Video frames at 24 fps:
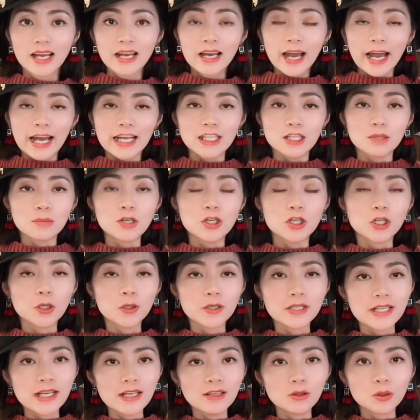孩子们首
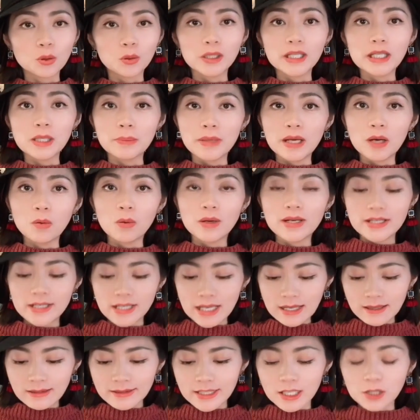先读了一篇文
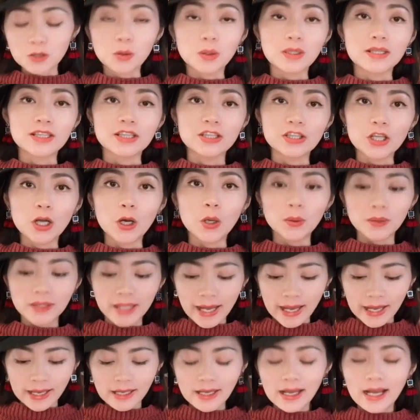章，叫做《Snow
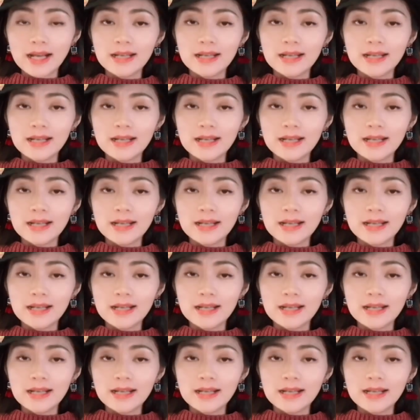Day》，